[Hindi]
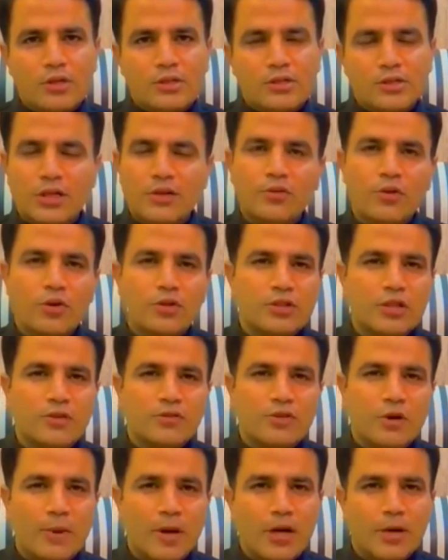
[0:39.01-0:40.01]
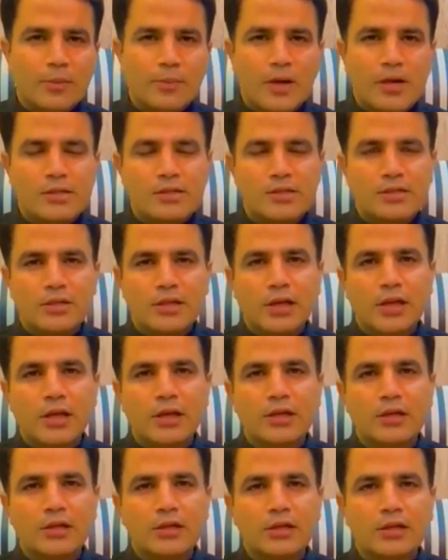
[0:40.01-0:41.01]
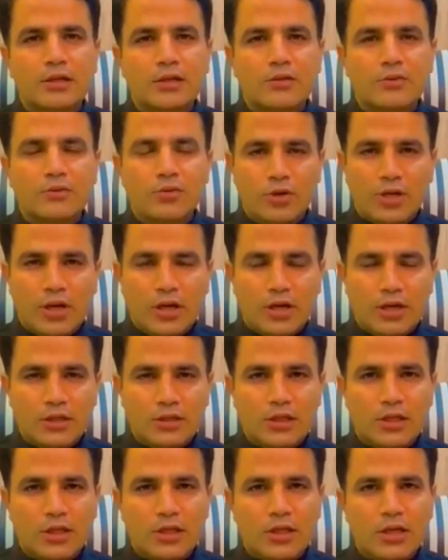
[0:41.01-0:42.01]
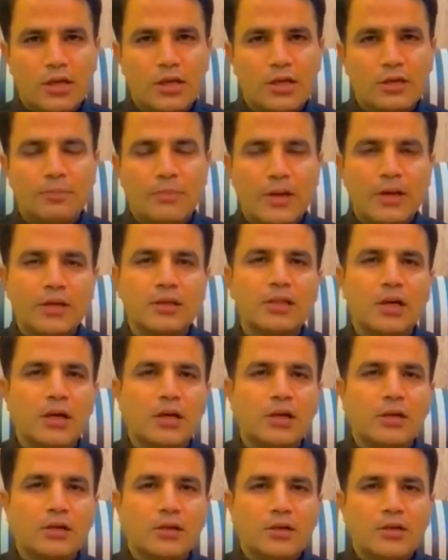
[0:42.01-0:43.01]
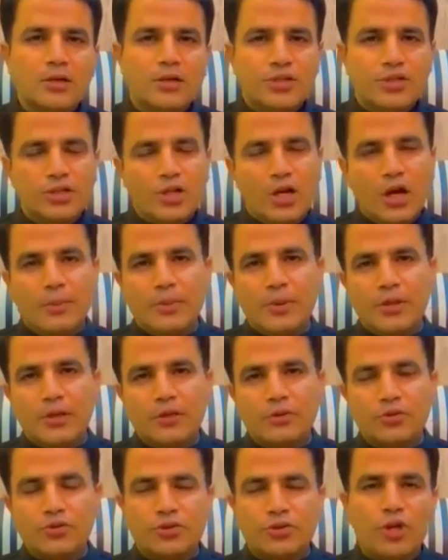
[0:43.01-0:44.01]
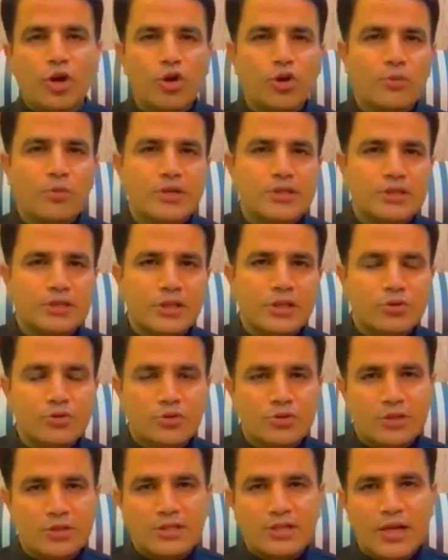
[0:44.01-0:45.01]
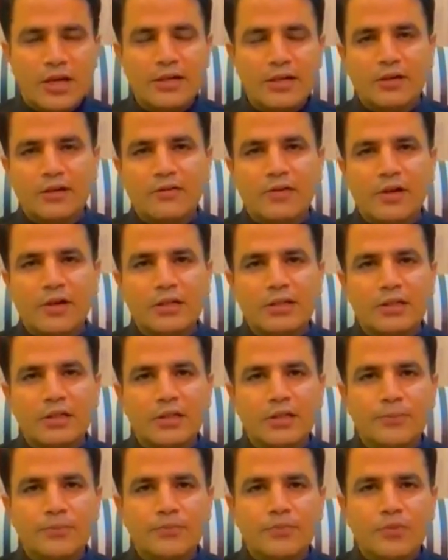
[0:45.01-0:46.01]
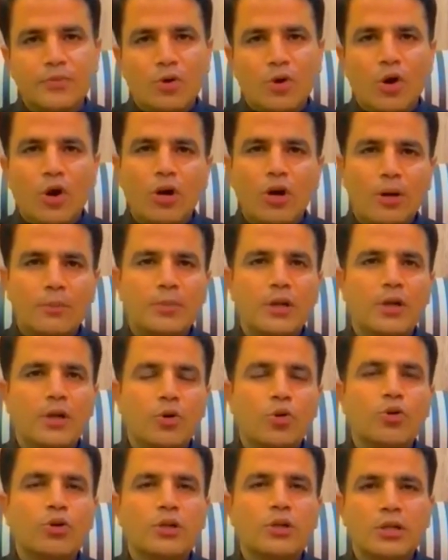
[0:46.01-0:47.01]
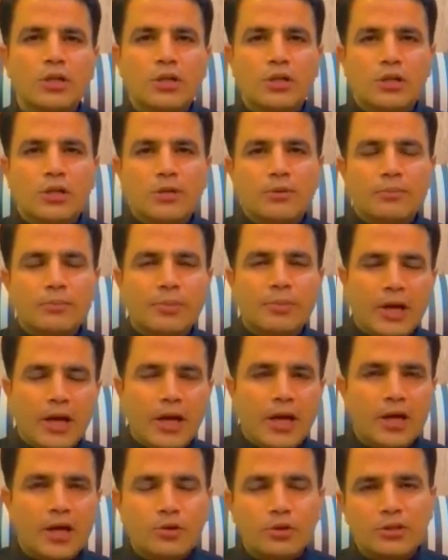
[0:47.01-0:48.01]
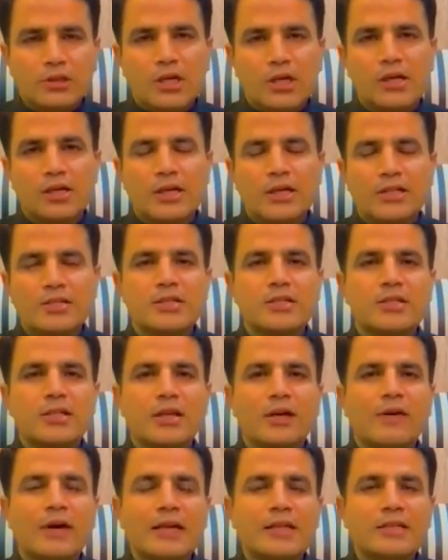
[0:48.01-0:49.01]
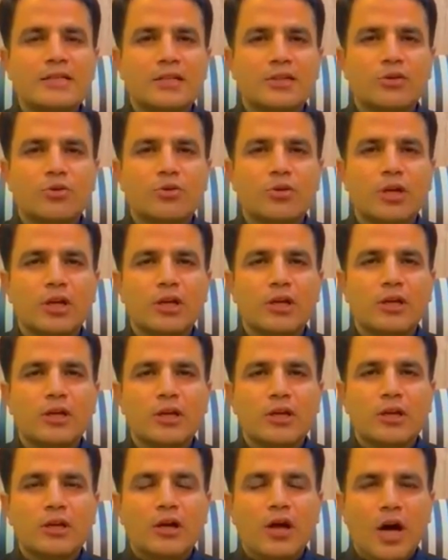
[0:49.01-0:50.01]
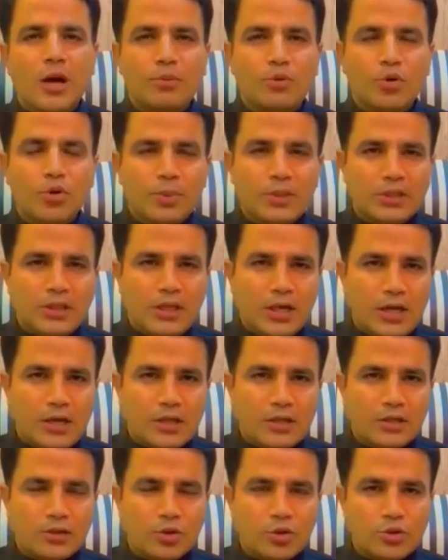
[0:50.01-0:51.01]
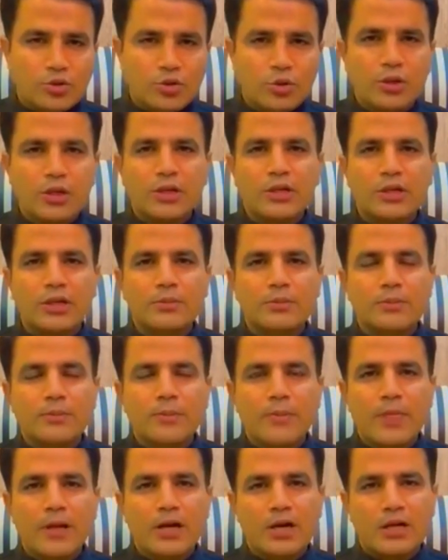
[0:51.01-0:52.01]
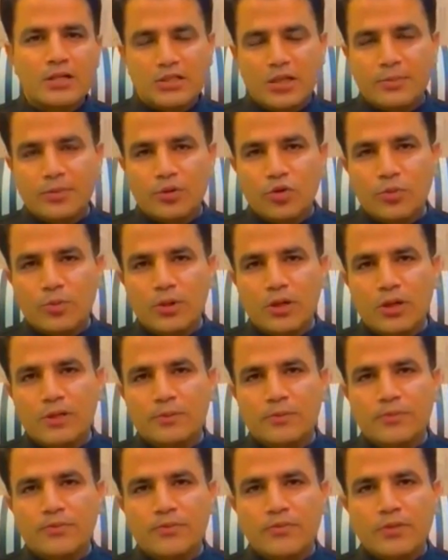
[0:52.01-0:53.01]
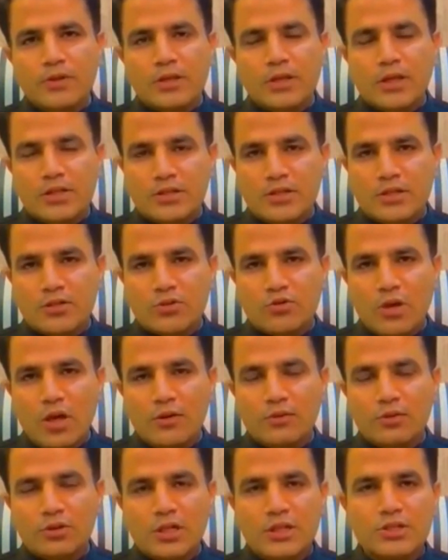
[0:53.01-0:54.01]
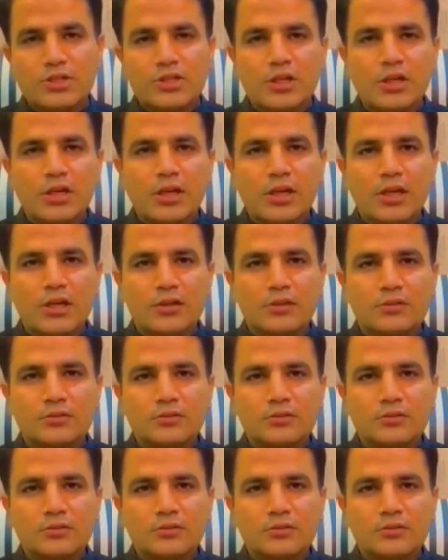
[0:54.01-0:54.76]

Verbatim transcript: सिर्फ और सिर्फ हमारे पास एक वो क्या कहते हैं कि एक पेन था या फिर कुछ डॉक्यूमेंट्स थे जो उनसे साइन करवाने थे और हमने नोट बनाया हुआ था केसेस के हवाले से क्योंकि आपको पता है कि 200 के करीब खान साहब के ऊपर केसेस जो हैं वो दर्ज किए गए हैं